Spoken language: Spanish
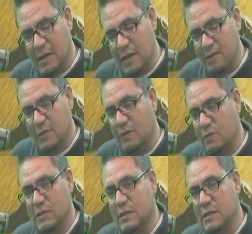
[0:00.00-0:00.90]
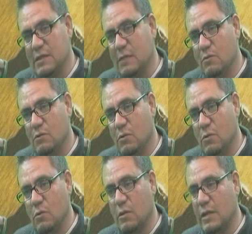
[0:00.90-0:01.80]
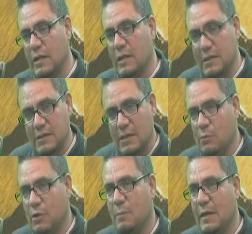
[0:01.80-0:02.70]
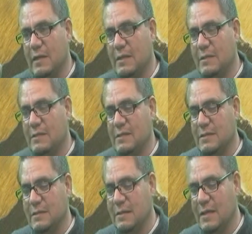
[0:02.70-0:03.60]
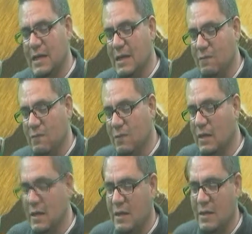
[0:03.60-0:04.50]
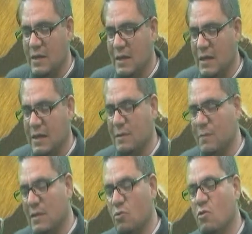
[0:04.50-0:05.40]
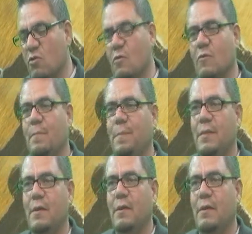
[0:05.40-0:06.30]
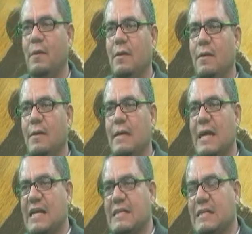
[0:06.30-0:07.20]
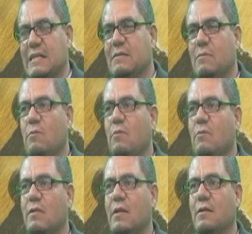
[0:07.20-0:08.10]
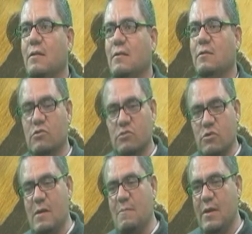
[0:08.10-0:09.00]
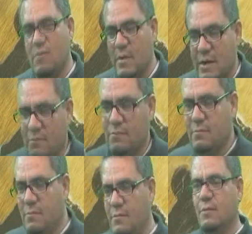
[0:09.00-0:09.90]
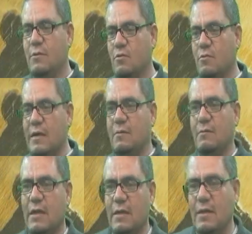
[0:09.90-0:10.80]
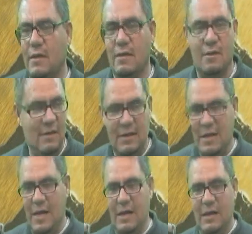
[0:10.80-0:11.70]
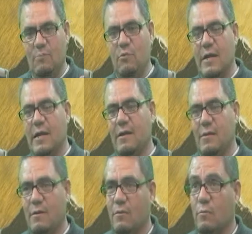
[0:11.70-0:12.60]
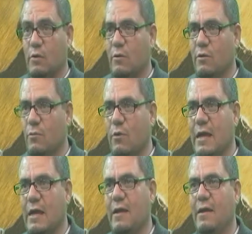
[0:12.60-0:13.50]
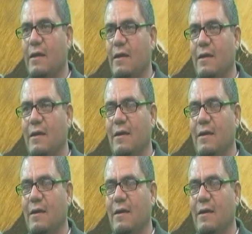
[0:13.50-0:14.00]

El jefe entonces decíamos, ordena, ya salimos del paréntesis. El jefe ordena, aquí mando yo. Aquí se hace mi voluntad. Yo soy el mero mero. Yo mando, ya dije, a la mujer, no, porque no es mujer, ¿eh?